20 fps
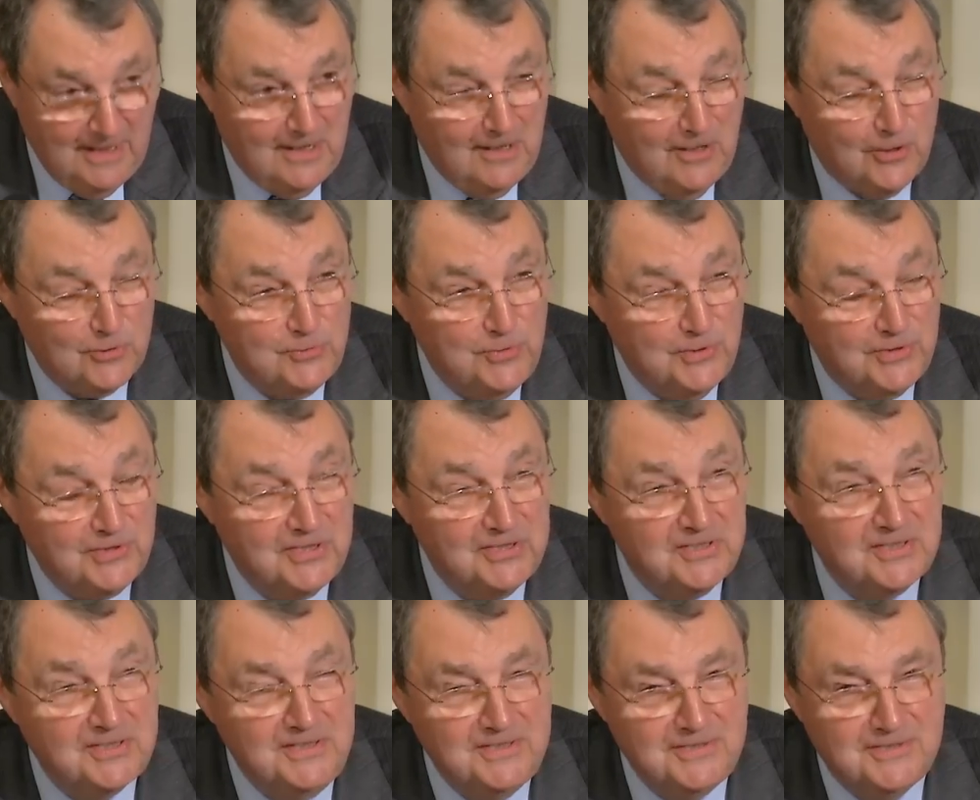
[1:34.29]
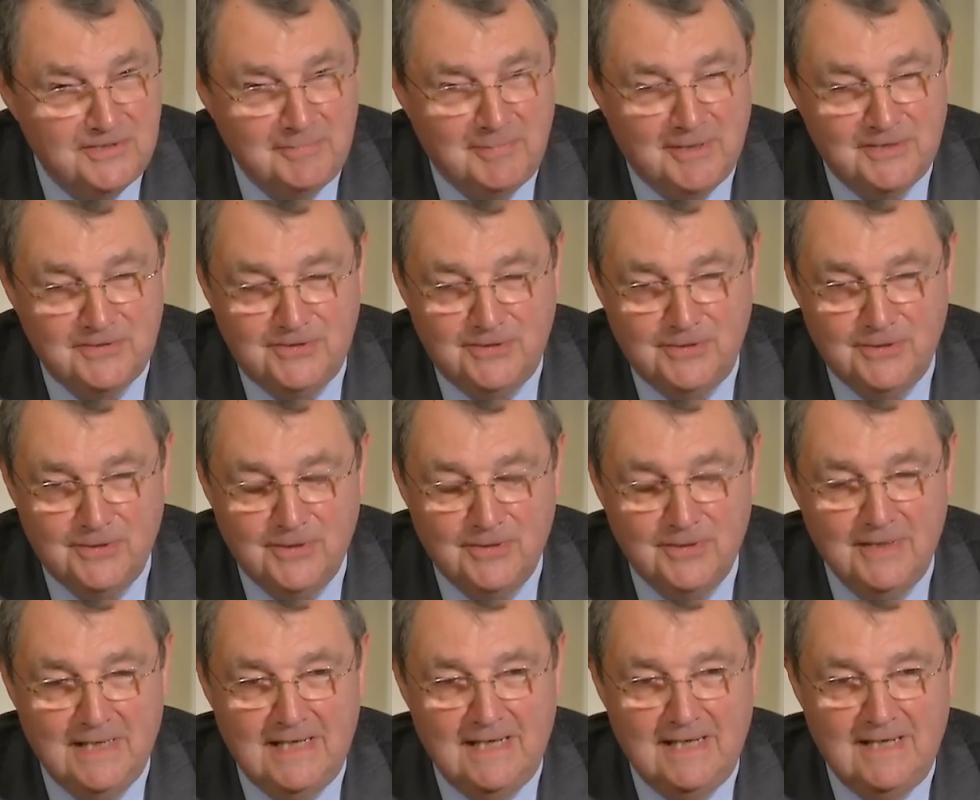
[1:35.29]
Alors je suis très triste parce que
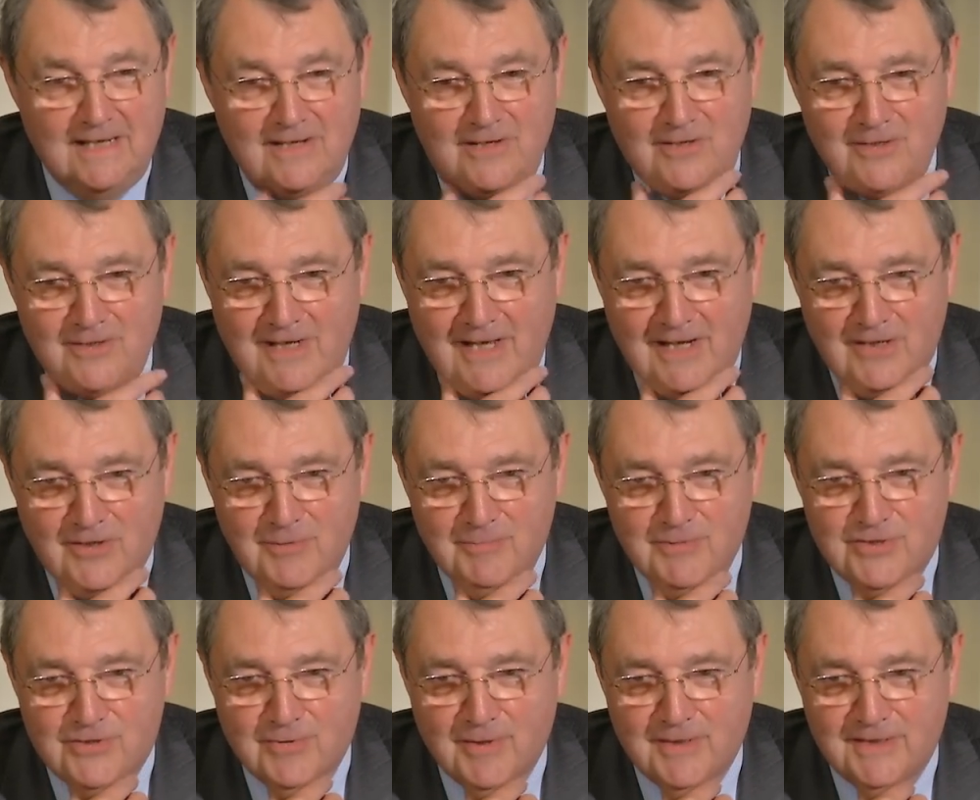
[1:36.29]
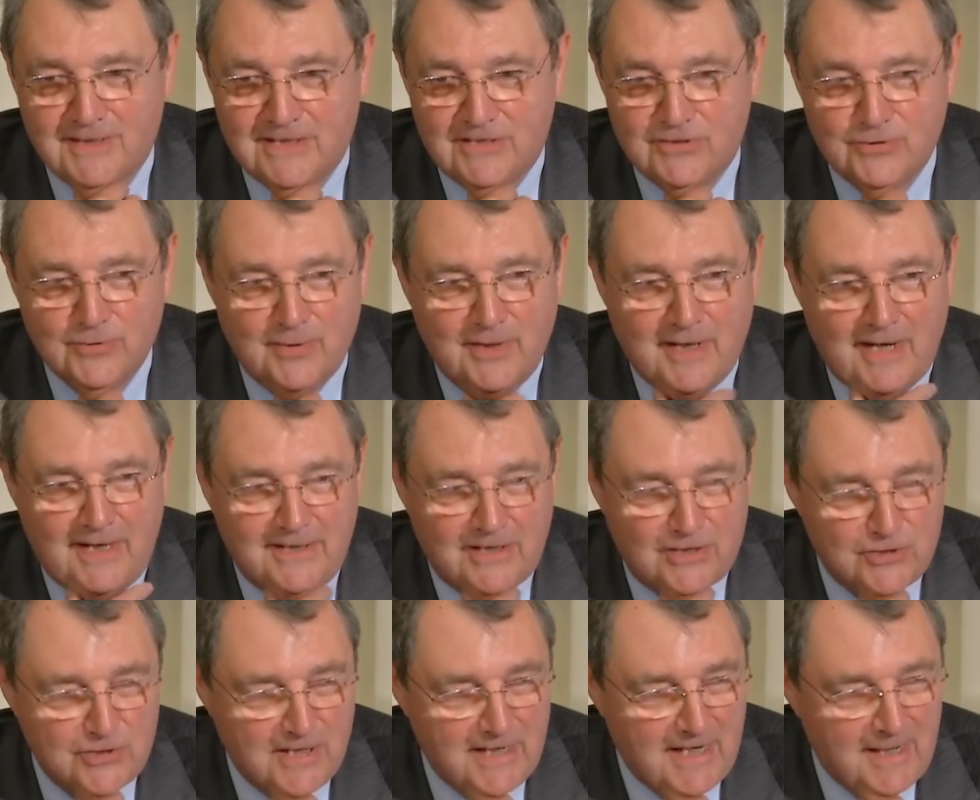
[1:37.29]
euh, la commission addiction est
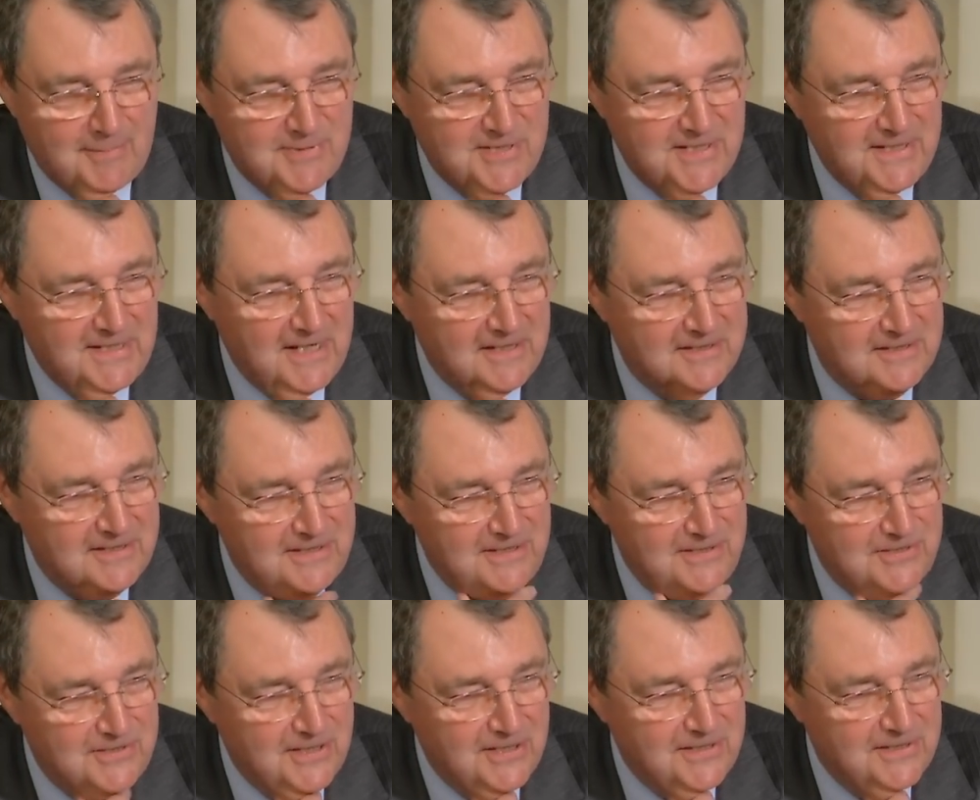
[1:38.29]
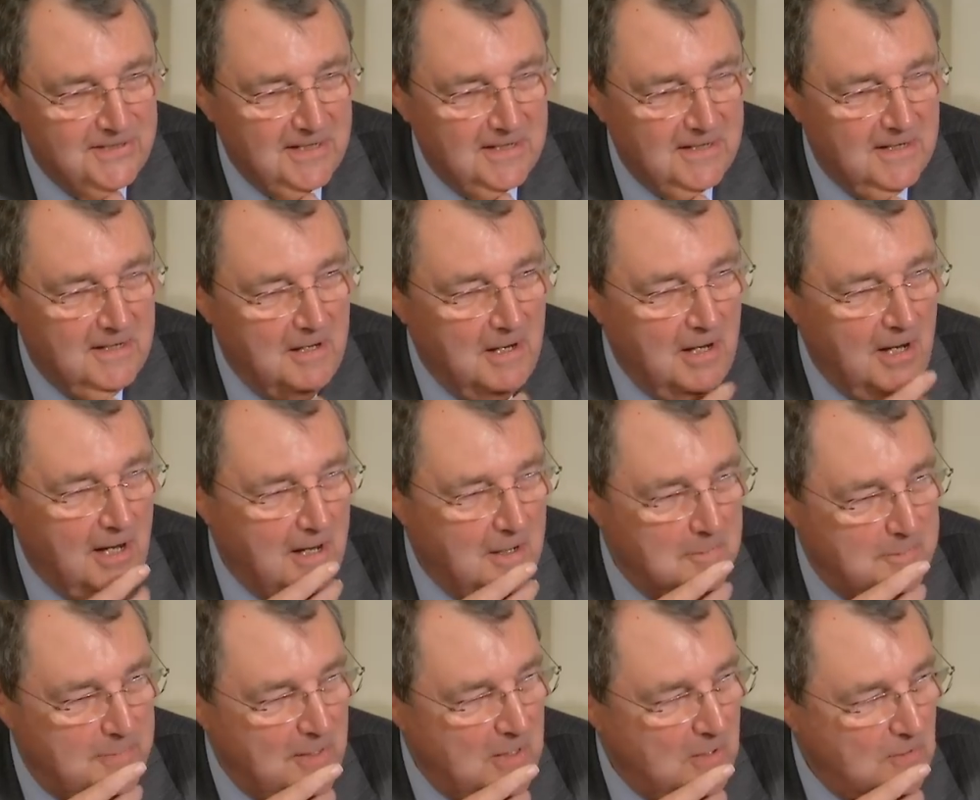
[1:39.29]
rattachée à la psychiatrie, ce qui est un,
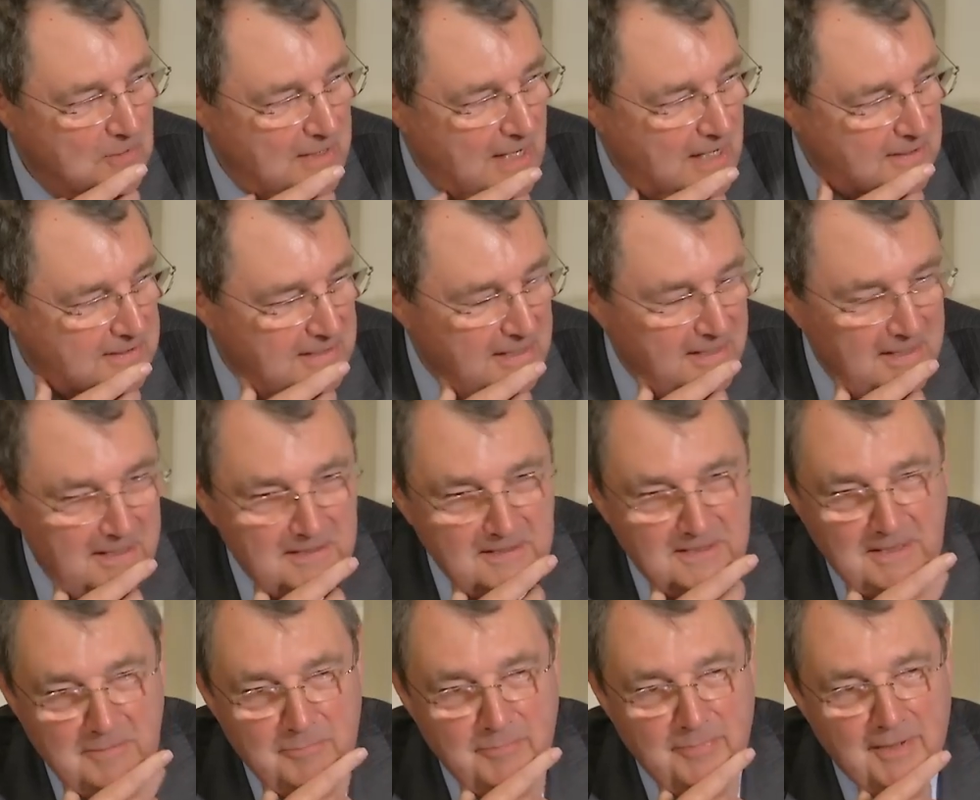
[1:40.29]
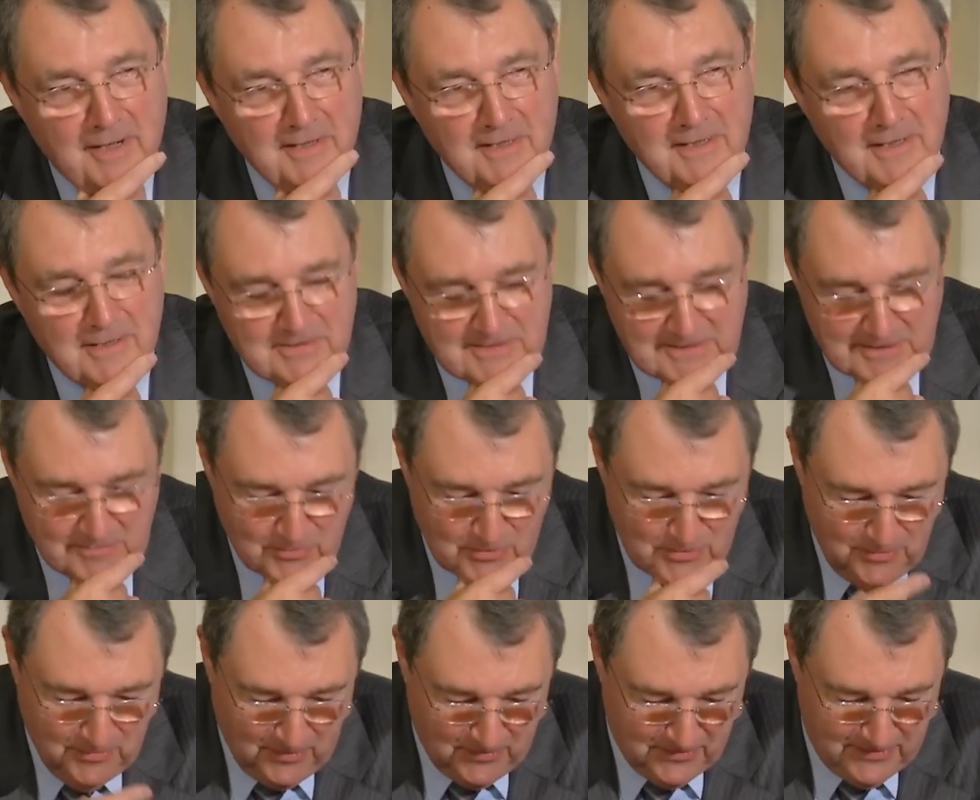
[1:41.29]
pas en arrière qui me paraît assez
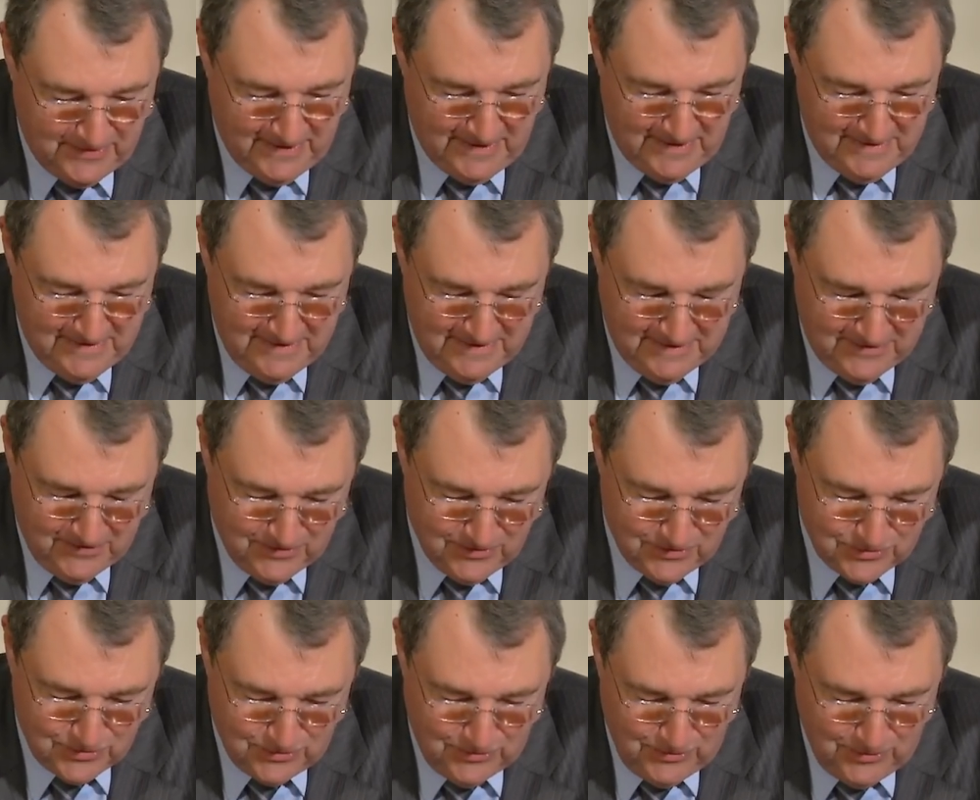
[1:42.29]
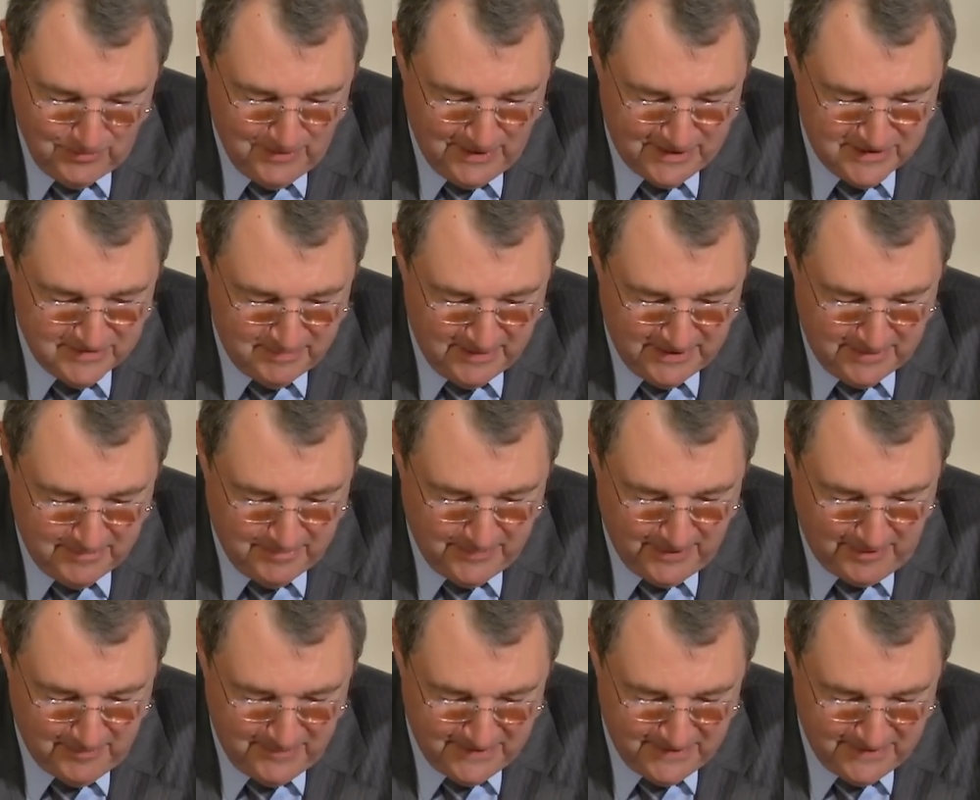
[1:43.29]
monumental et que je ne m'explique pas.